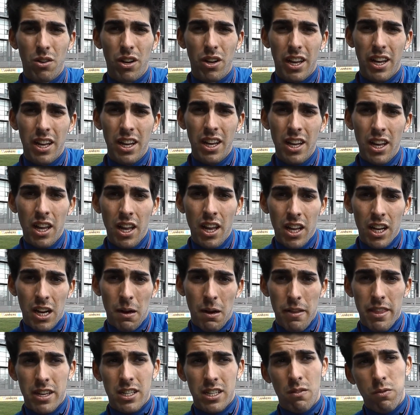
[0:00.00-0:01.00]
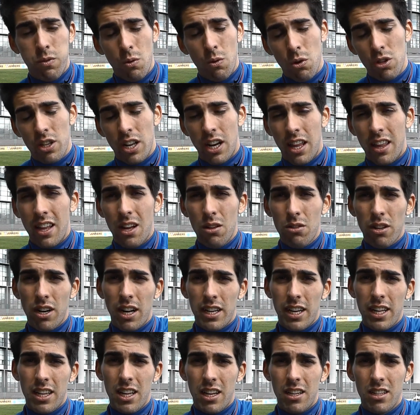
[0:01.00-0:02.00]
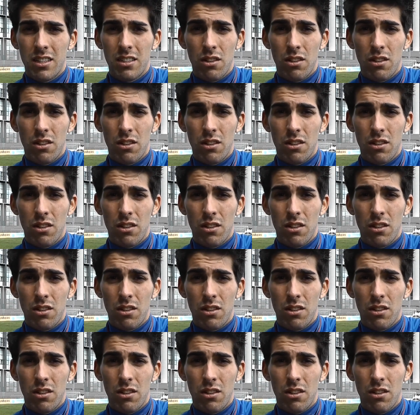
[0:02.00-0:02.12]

Que, a veces el fútbol te la da o te la quita.